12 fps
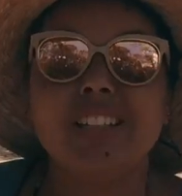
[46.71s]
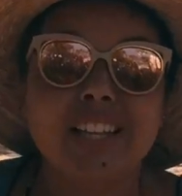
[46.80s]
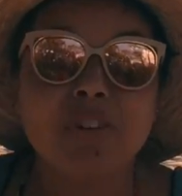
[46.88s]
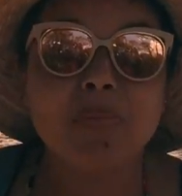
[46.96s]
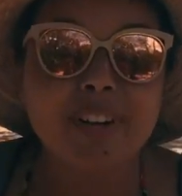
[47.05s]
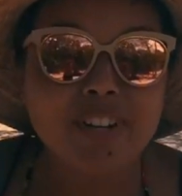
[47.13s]

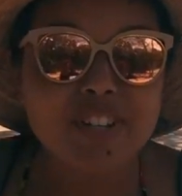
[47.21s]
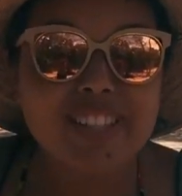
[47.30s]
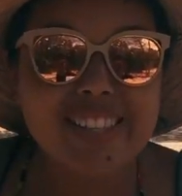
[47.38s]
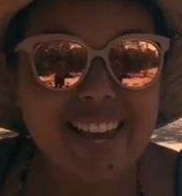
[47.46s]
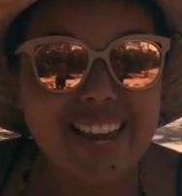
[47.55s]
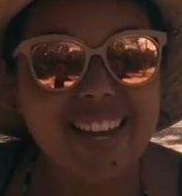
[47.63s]
literalmente
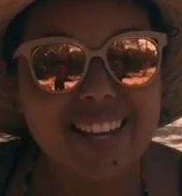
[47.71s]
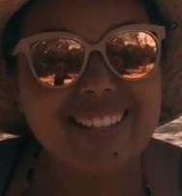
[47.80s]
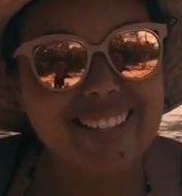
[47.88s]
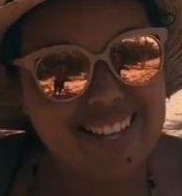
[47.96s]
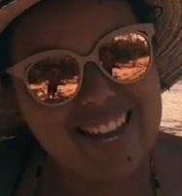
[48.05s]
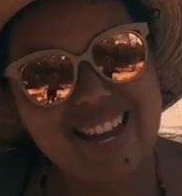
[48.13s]

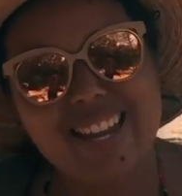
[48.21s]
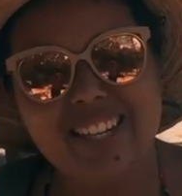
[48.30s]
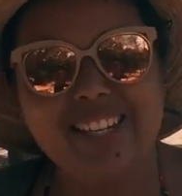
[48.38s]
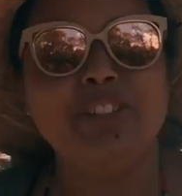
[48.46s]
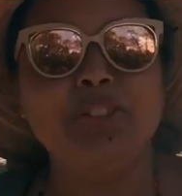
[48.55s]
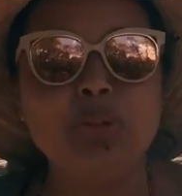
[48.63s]
derreter
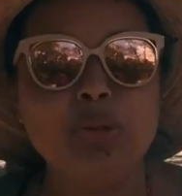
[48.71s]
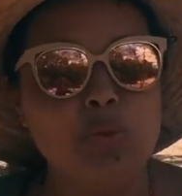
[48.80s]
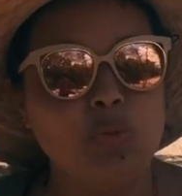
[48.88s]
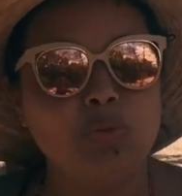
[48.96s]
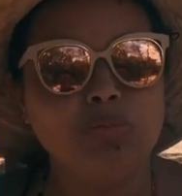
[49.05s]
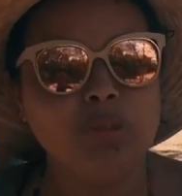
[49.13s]
em
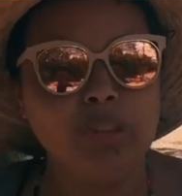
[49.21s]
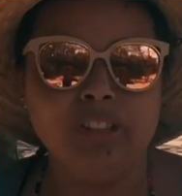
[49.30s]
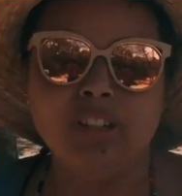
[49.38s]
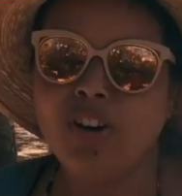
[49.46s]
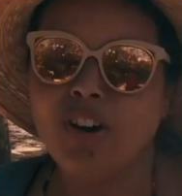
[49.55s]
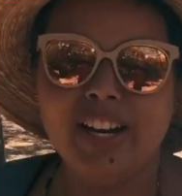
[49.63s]
Tulum.
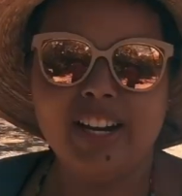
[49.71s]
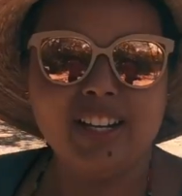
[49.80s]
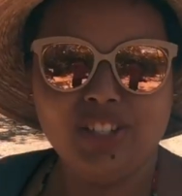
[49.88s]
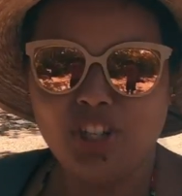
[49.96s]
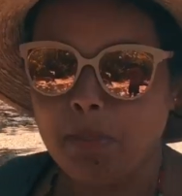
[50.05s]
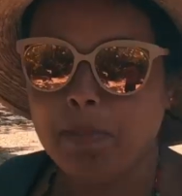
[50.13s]
Olha,
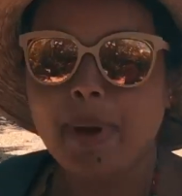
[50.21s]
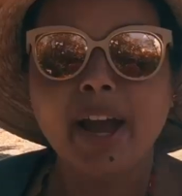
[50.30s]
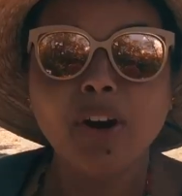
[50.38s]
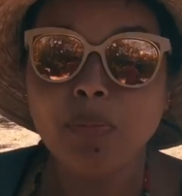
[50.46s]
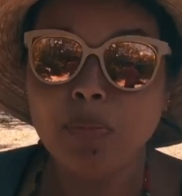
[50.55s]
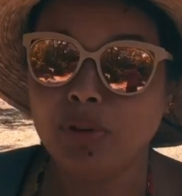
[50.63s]

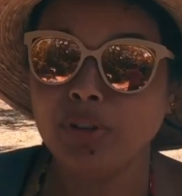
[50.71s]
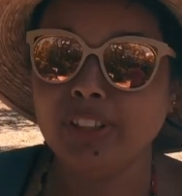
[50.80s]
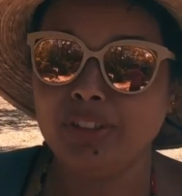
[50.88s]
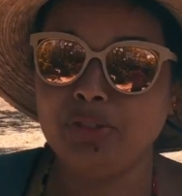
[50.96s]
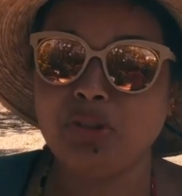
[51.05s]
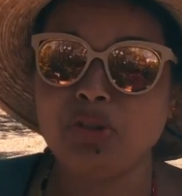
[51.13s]
chapéu,
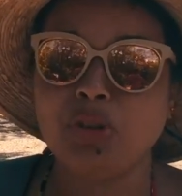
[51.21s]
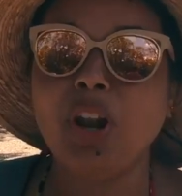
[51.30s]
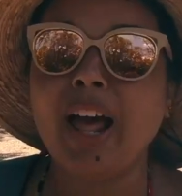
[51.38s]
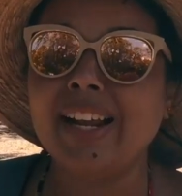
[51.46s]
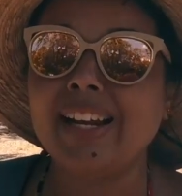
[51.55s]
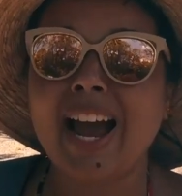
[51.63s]
protetor
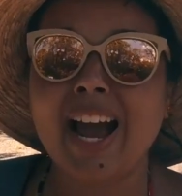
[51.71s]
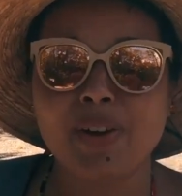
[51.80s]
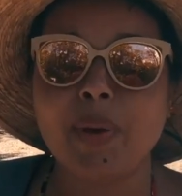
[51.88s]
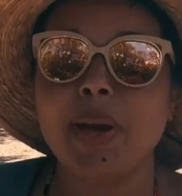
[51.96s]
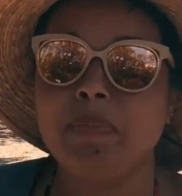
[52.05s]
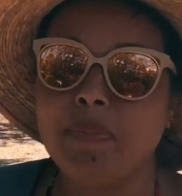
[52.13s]
solar e
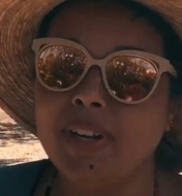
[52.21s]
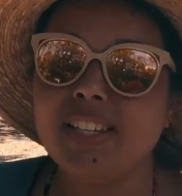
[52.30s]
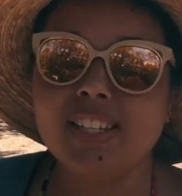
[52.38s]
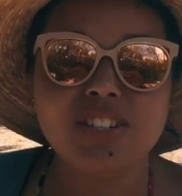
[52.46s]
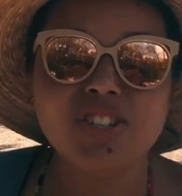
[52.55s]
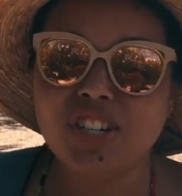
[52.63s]
água é
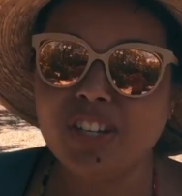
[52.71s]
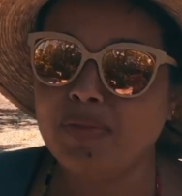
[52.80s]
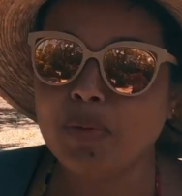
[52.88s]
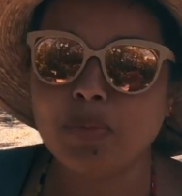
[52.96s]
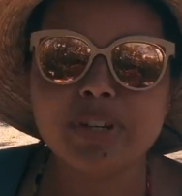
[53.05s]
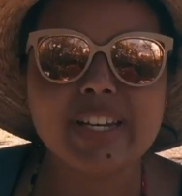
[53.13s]

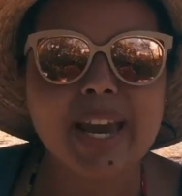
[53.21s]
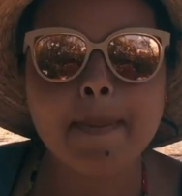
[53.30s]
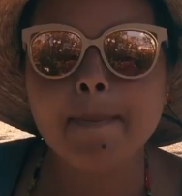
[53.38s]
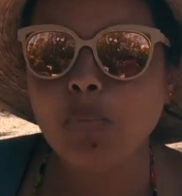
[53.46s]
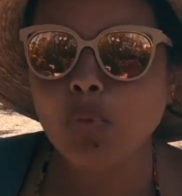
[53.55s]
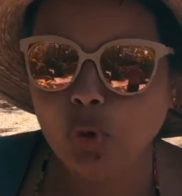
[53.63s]
imprescindível porque é
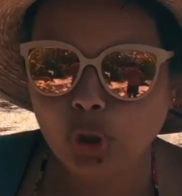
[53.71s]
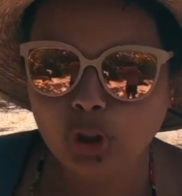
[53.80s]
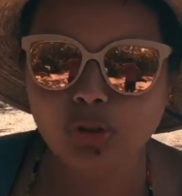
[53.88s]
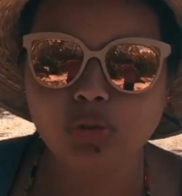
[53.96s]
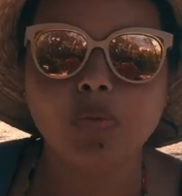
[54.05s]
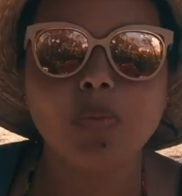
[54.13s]

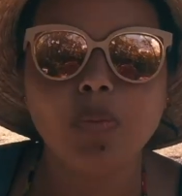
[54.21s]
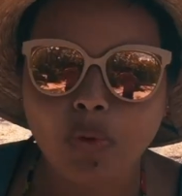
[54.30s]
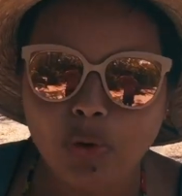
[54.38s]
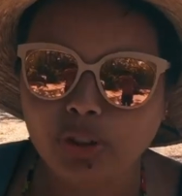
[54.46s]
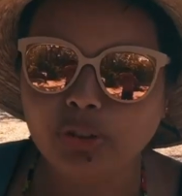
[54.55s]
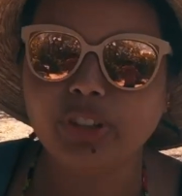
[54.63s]
muito,
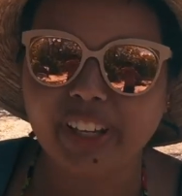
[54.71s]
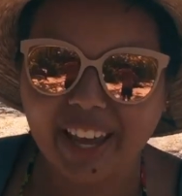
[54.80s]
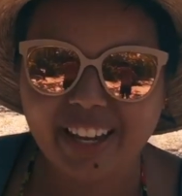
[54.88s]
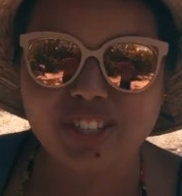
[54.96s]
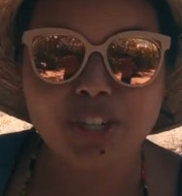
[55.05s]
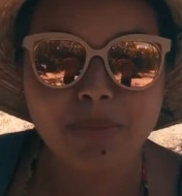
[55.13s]
muito
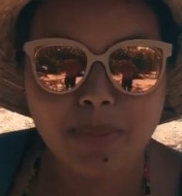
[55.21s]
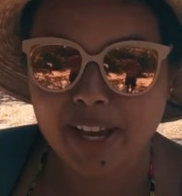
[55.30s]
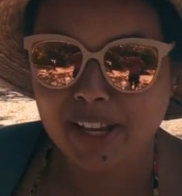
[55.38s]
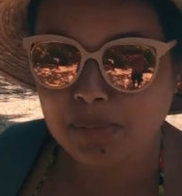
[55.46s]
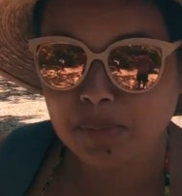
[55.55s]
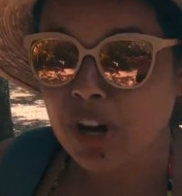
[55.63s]
quente
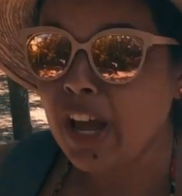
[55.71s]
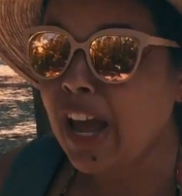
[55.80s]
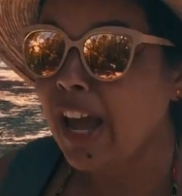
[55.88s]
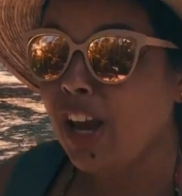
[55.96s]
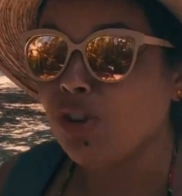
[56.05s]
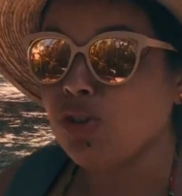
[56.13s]
mesmo.
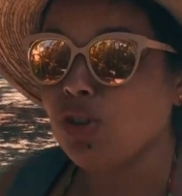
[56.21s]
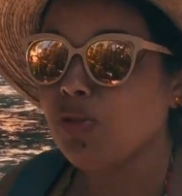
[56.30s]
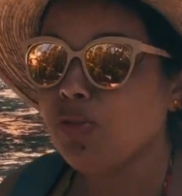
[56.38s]
Eu só